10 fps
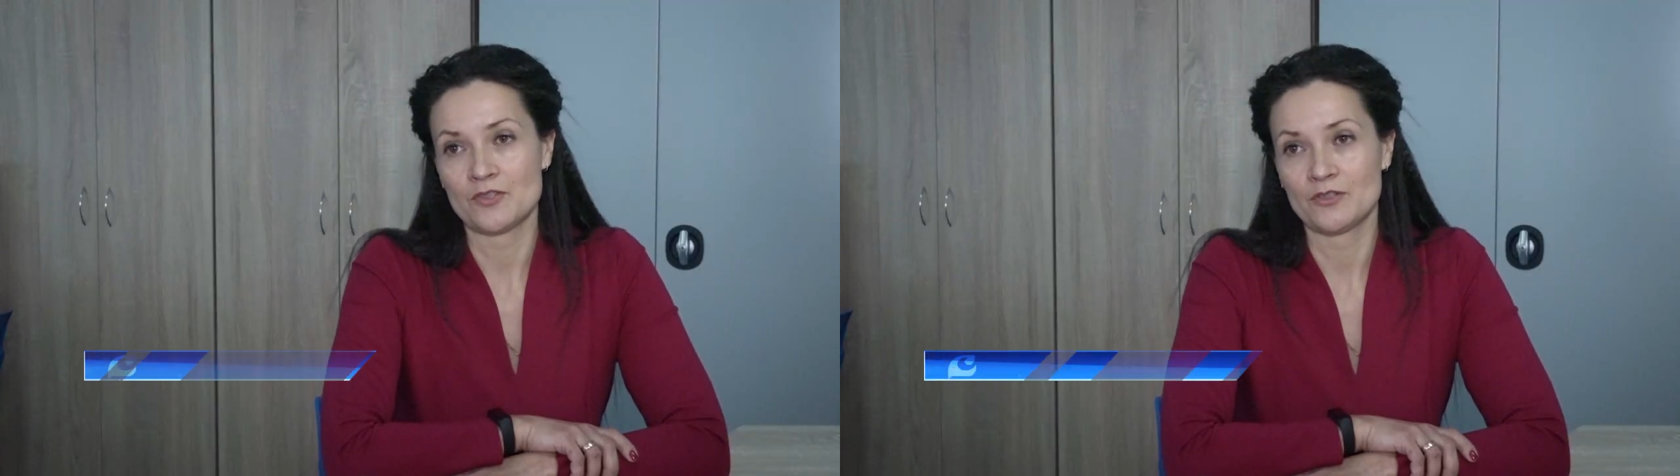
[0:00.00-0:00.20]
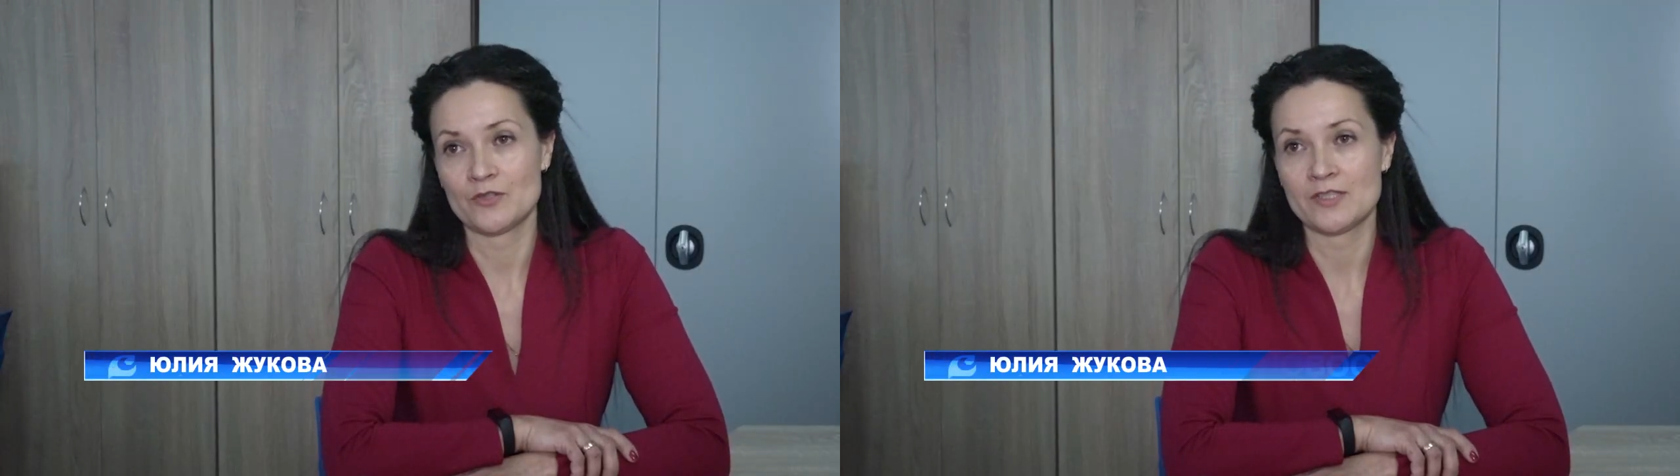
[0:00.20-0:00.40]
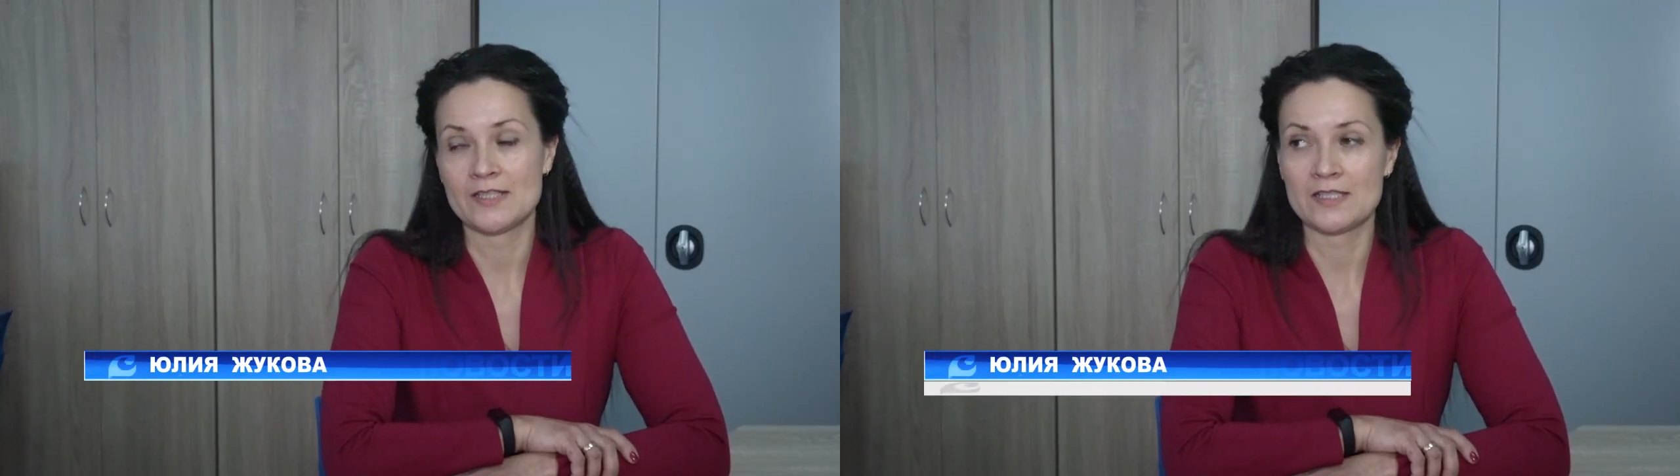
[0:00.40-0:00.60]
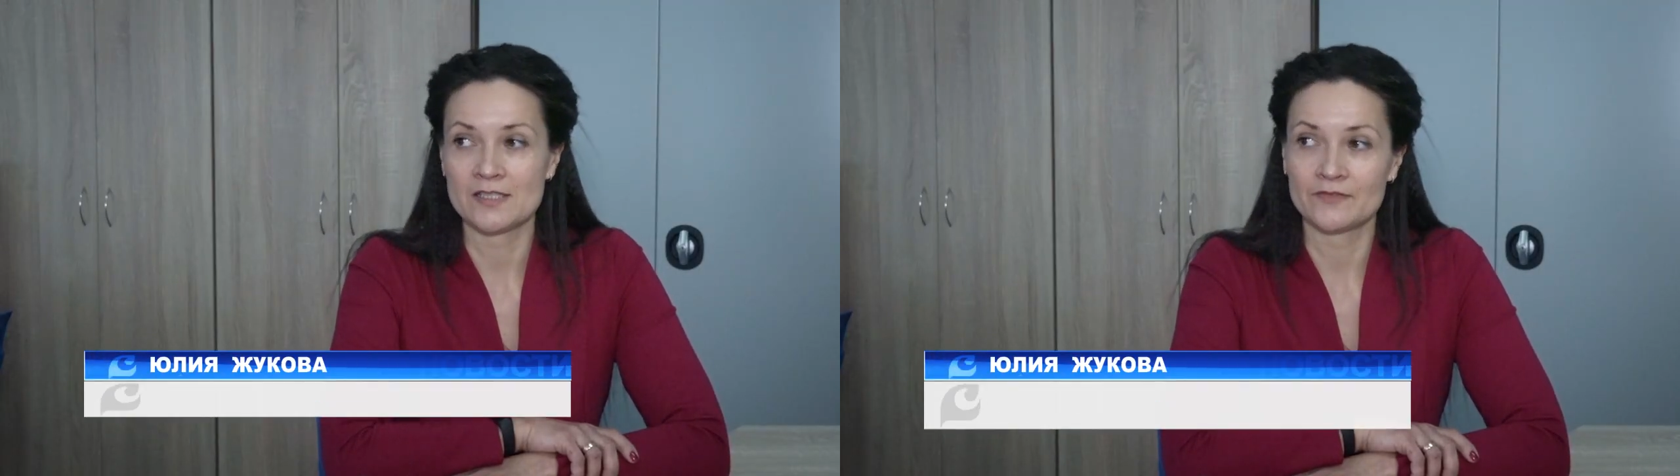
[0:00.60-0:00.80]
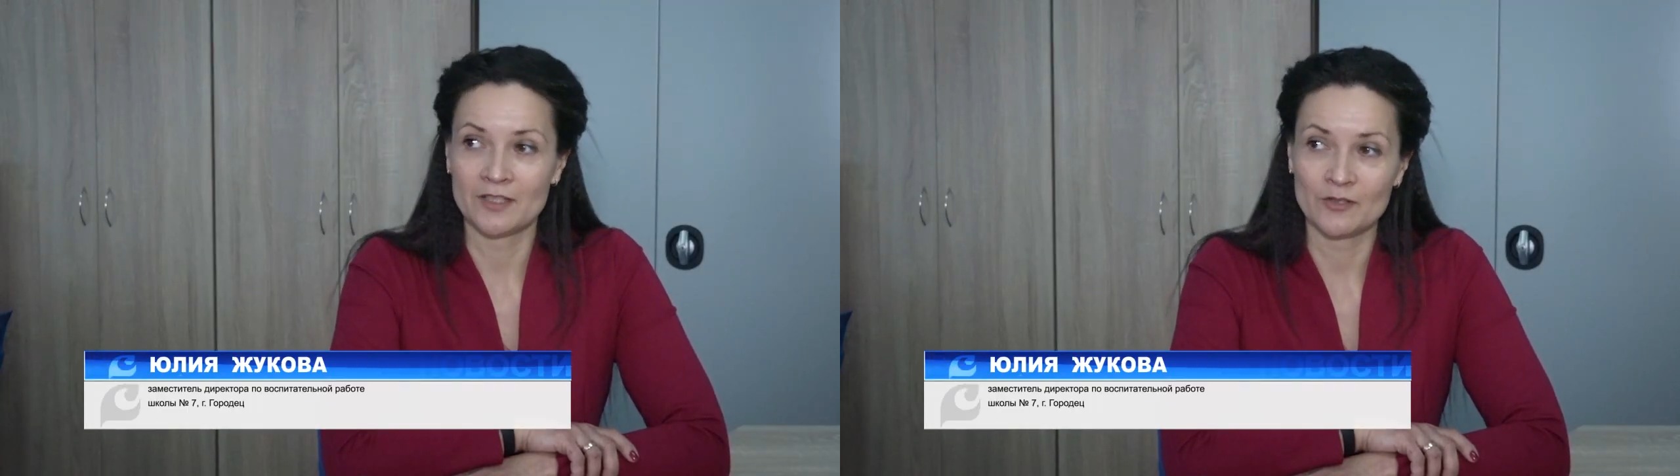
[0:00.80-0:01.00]
То есть, если со
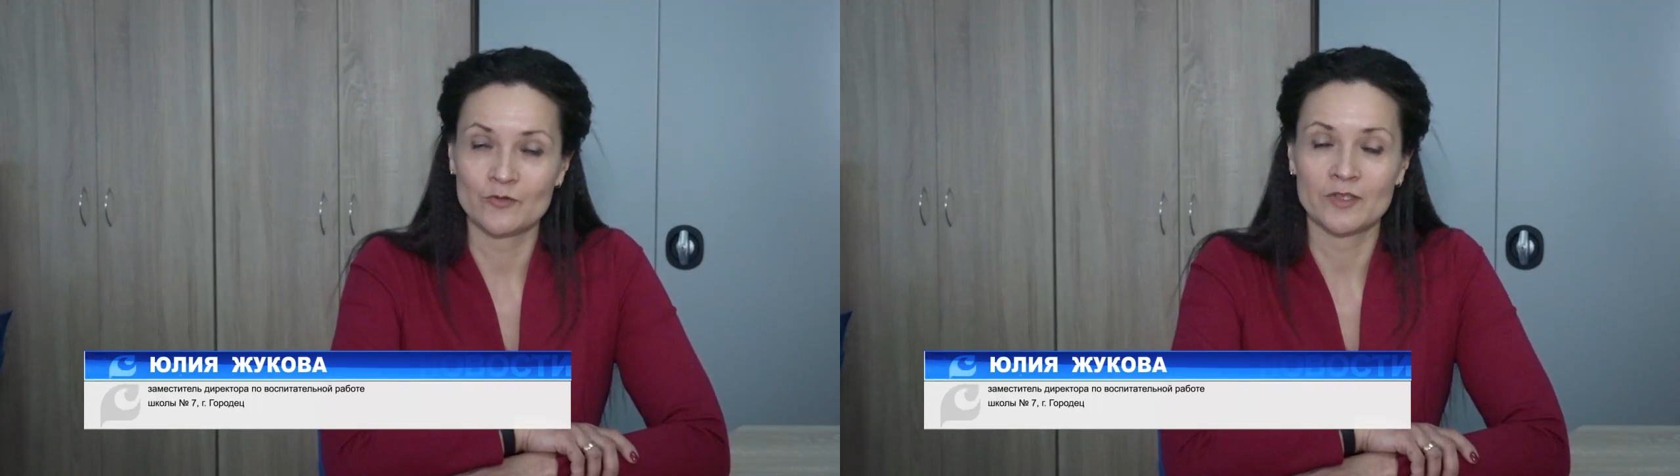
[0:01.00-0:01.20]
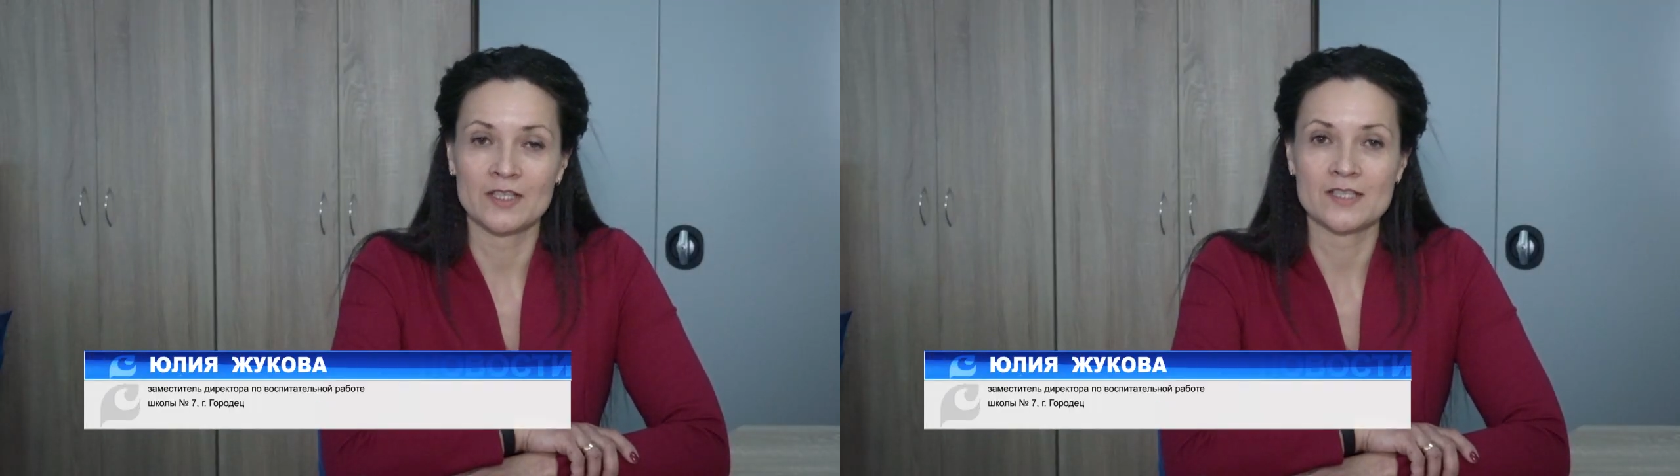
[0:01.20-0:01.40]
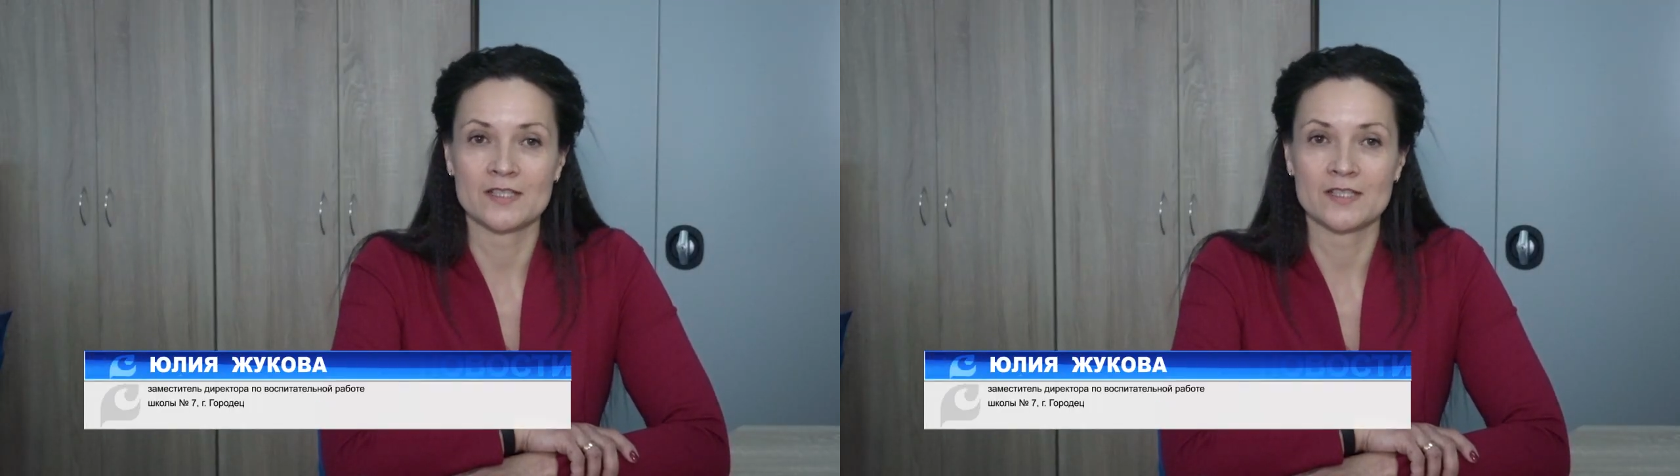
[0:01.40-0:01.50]
второго класса